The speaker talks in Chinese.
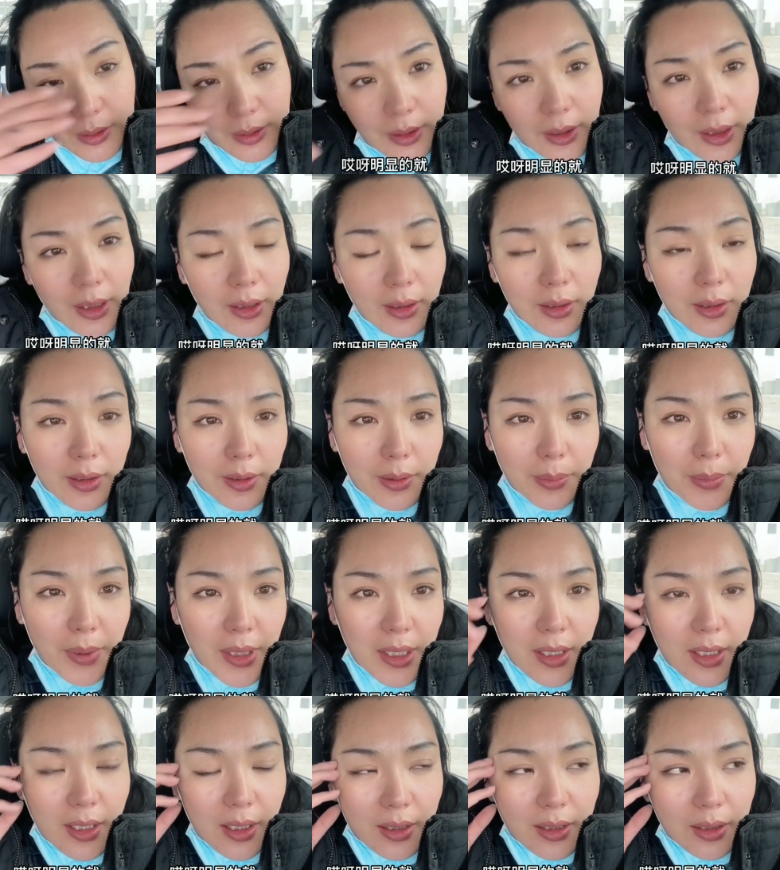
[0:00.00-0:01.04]
哎呀，
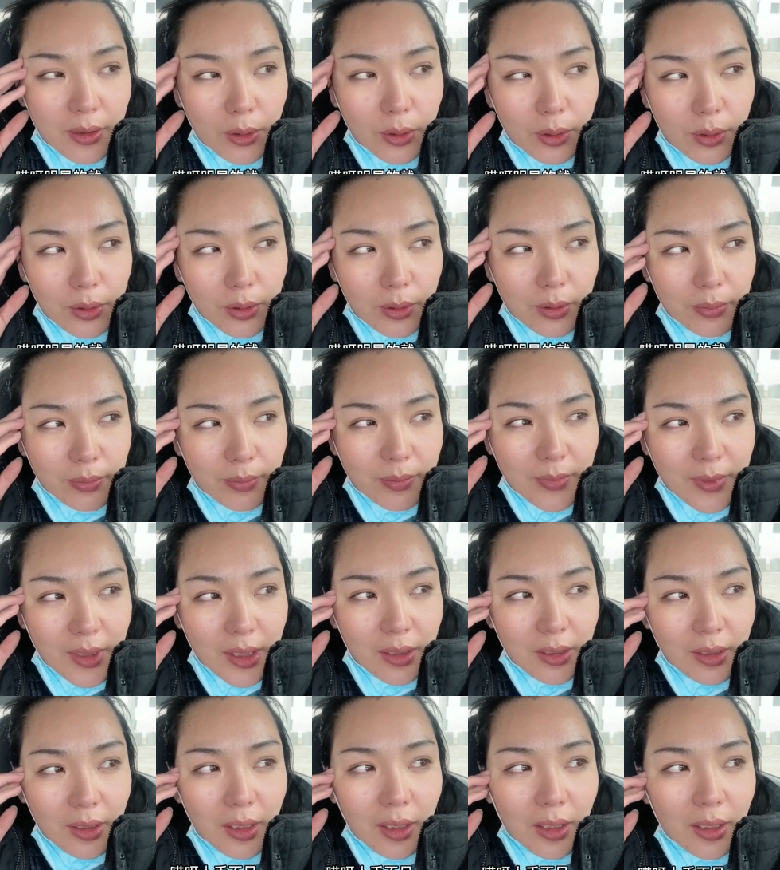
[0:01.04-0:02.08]
明显的就，
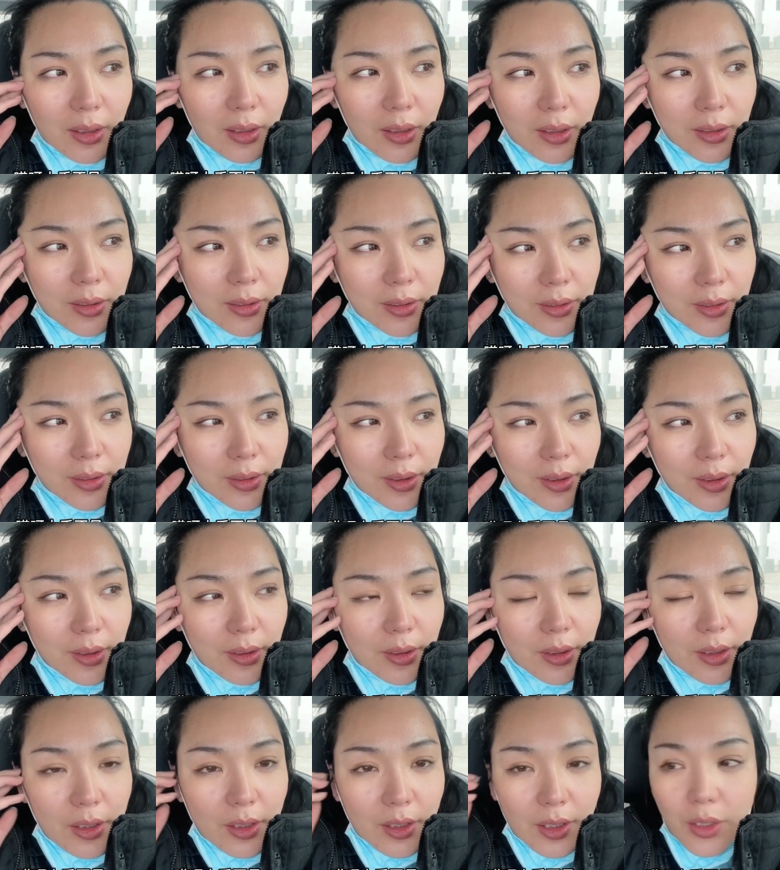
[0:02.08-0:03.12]
哎呀，
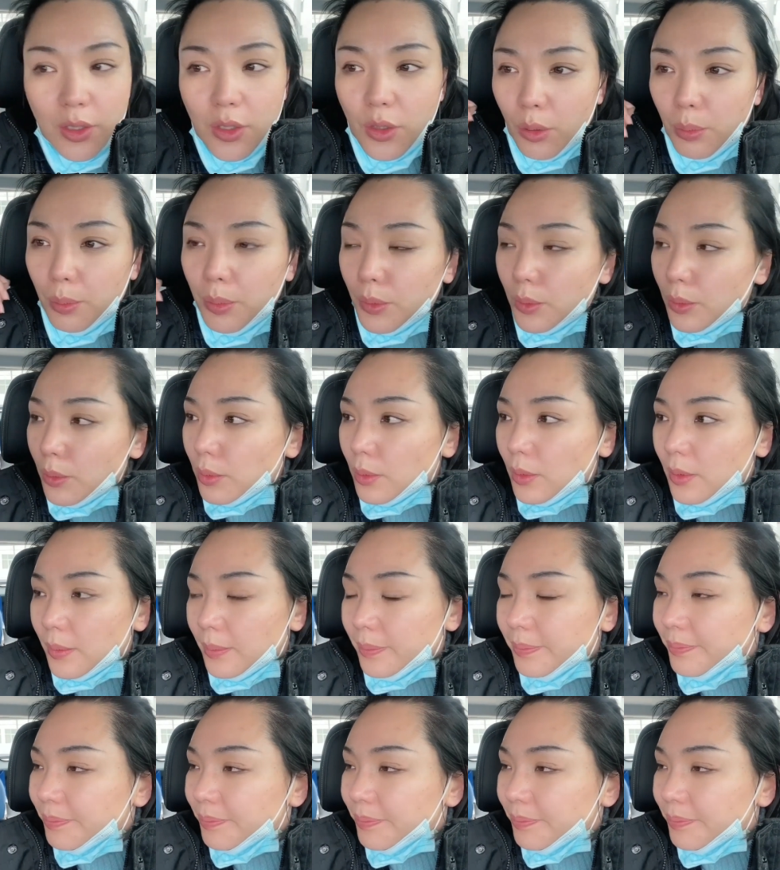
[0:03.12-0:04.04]
人手不足，